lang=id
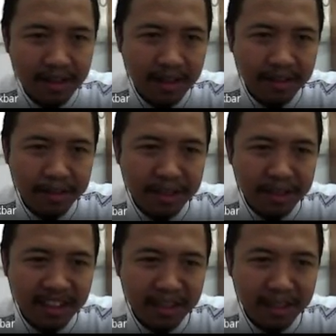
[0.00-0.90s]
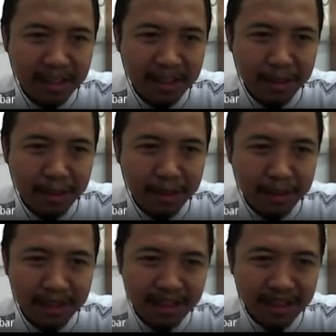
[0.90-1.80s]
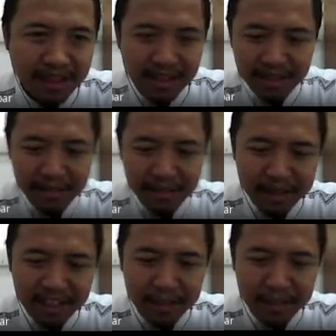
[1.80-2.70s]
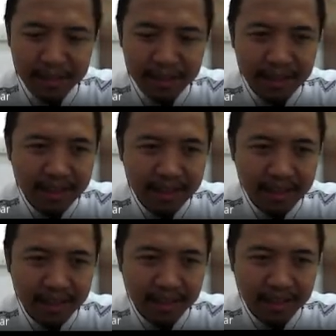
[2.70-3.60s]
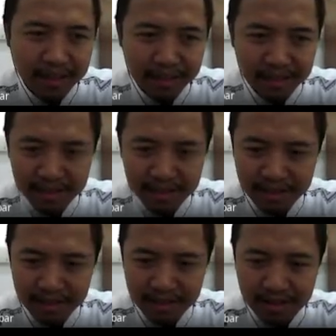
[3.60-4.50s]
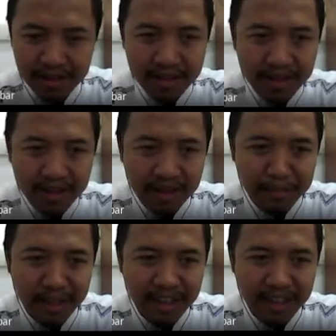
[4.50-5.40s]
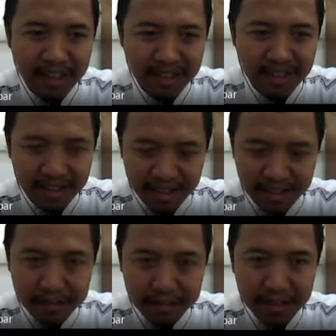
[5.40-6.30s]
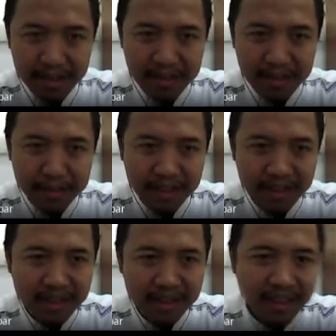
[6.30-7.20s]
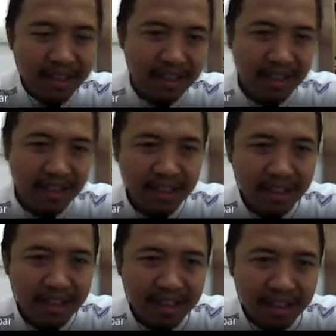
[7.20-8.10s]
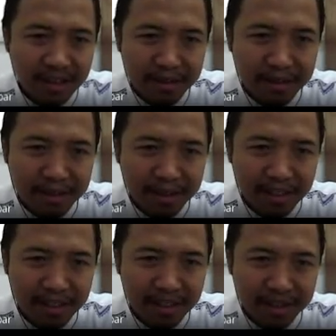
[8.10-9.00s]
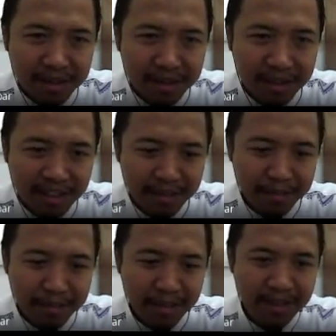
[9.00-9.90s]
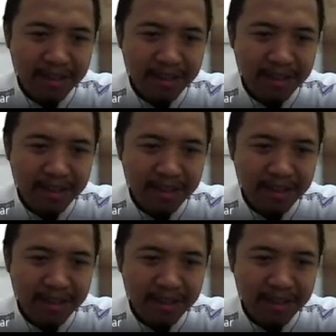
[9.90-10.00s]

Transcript: F sama dengan min term ke berapa nih? Min term ke satu tambah term ke apa dari satu dua tiga empat